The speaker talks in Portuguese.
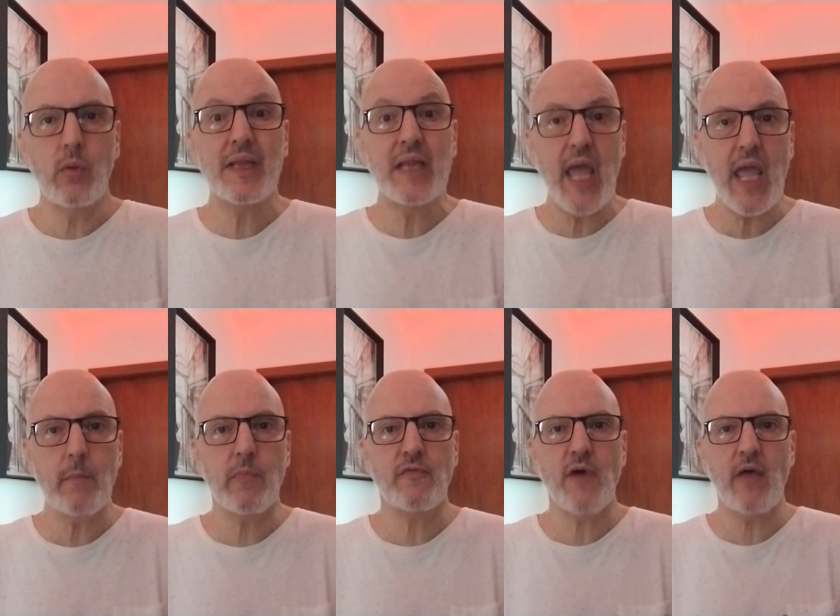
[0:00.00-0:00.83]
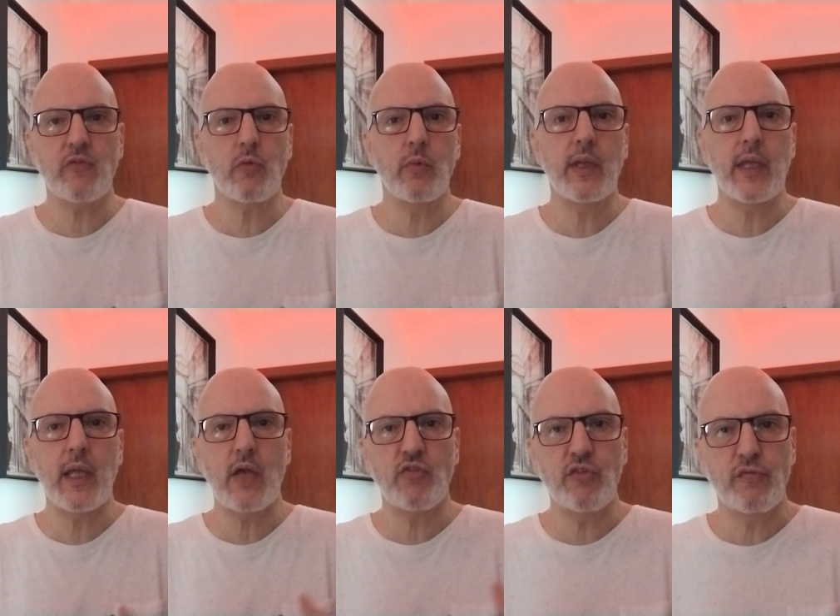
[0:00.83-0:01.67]
O tempo faz com
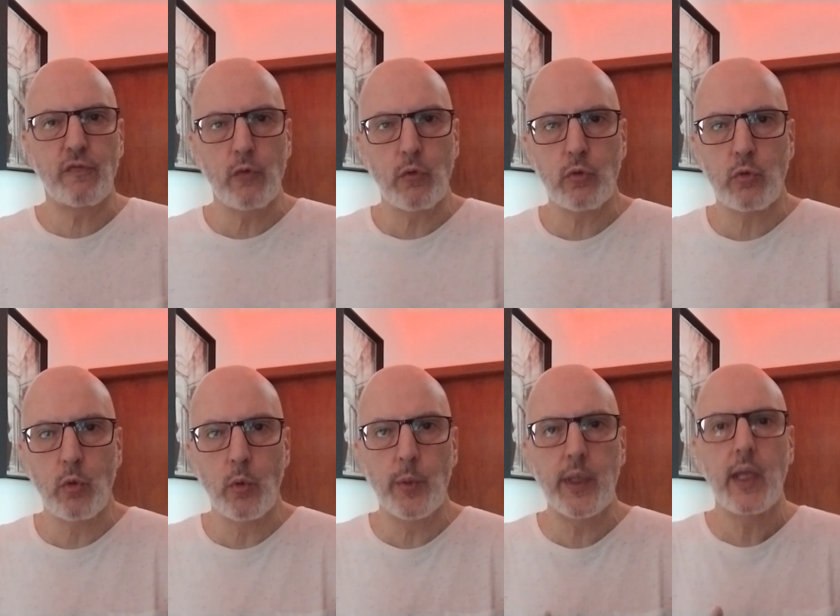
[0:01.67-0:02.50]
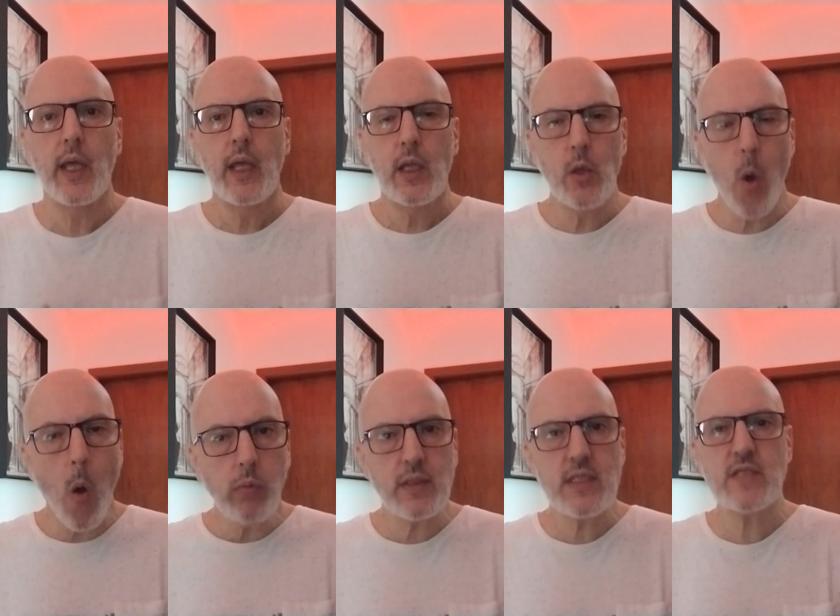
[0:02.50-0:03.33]
que a gente flutue em
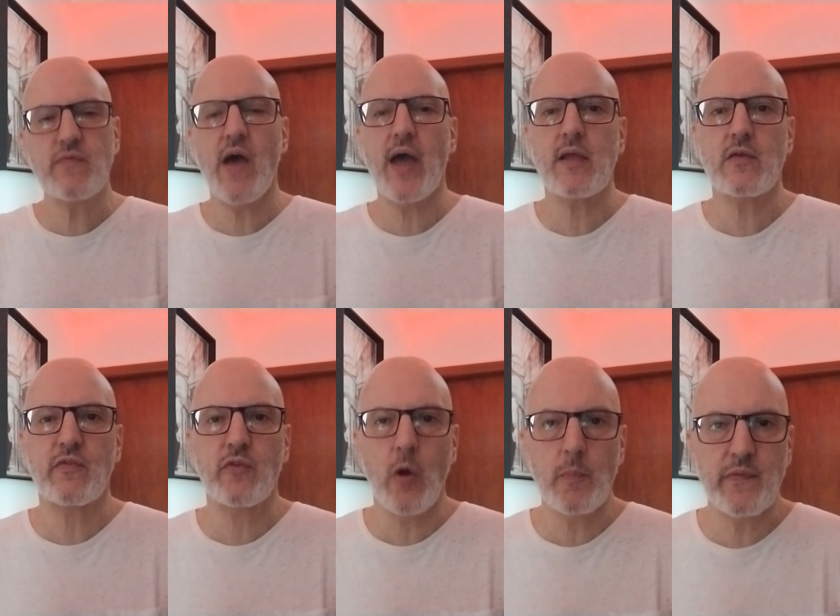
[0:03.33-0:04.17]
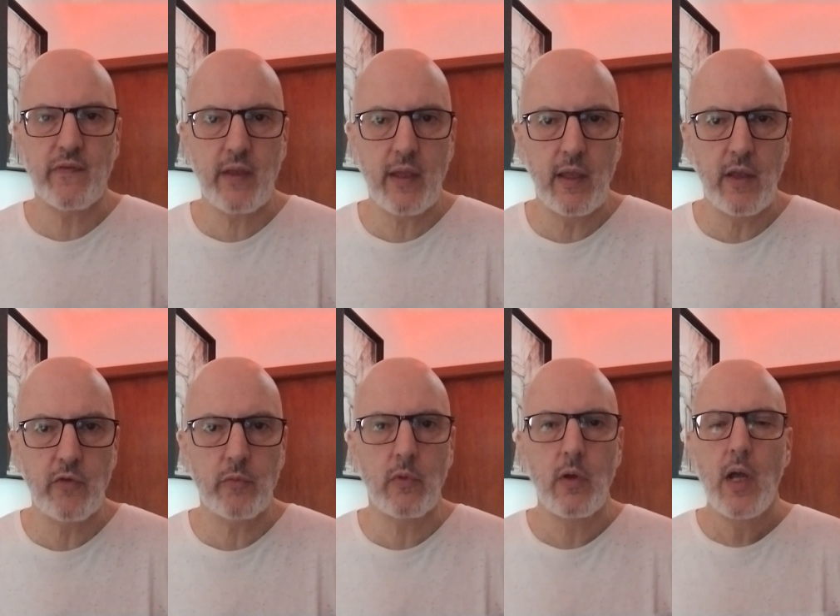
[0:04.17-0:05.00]
outras esferas do
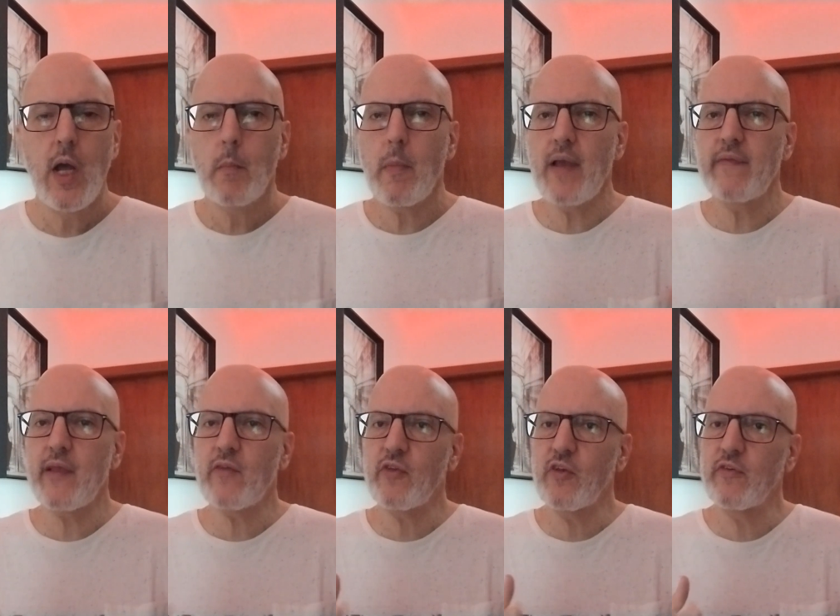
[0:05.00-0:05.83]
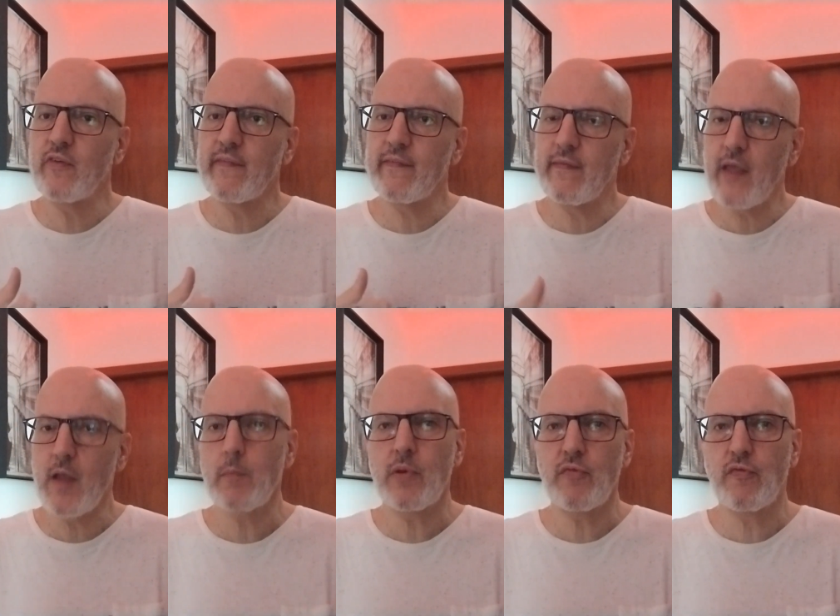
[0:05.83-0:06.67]
psiquismo, mas a gente
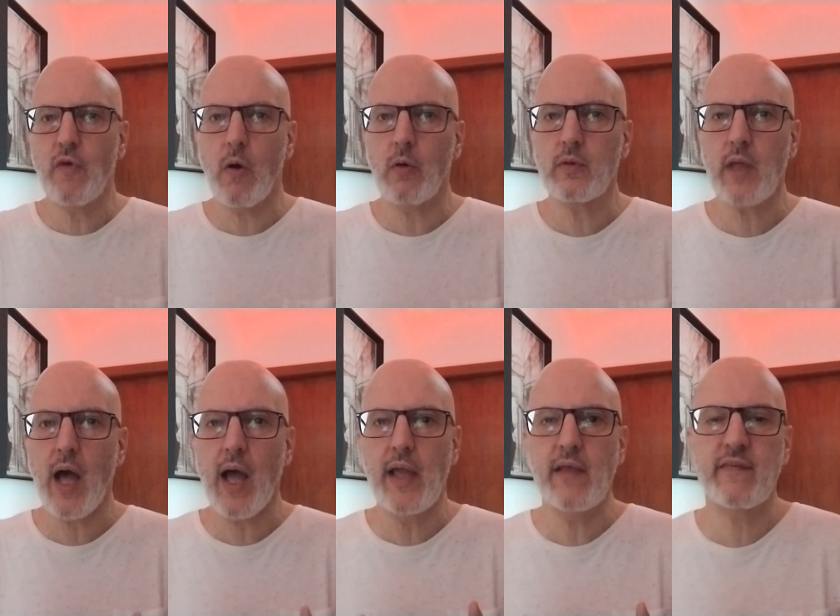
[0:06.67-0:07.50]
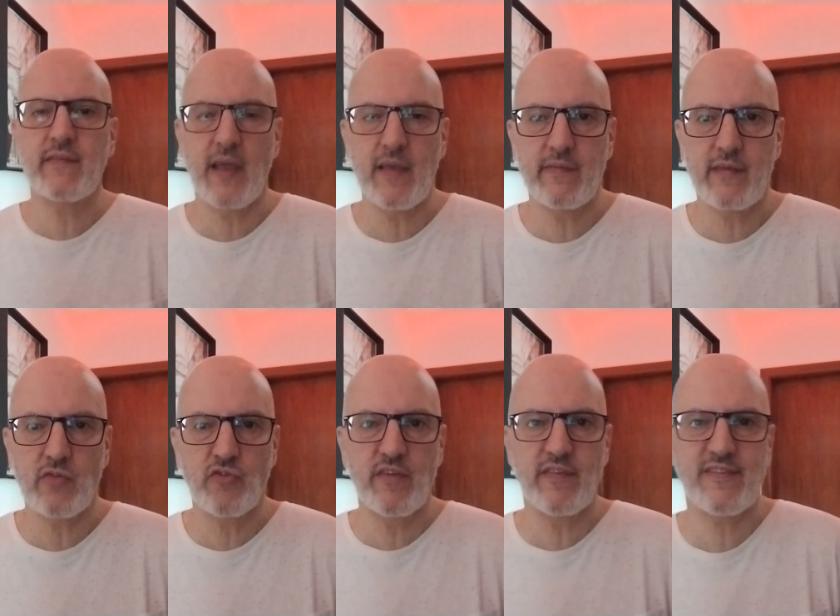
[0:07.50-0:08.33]
sempre volta à essência
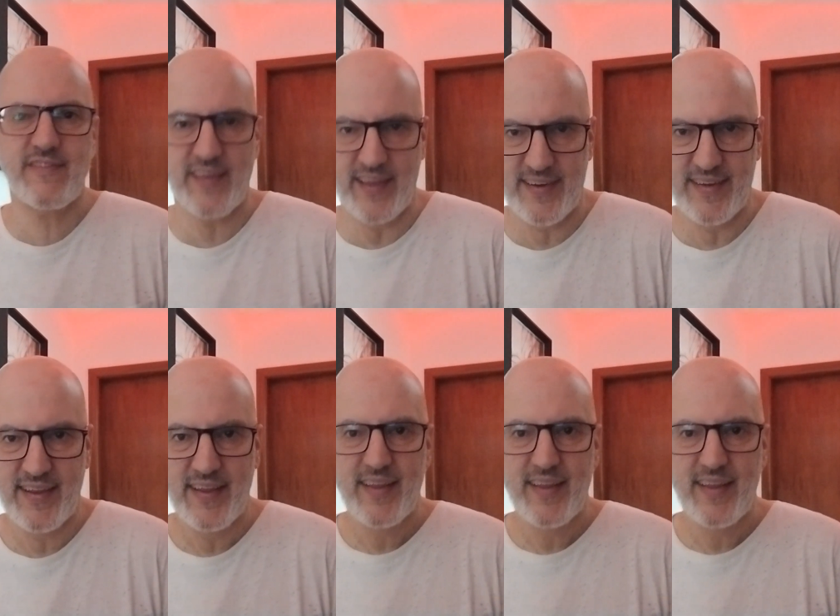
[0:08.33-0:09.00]
de ser.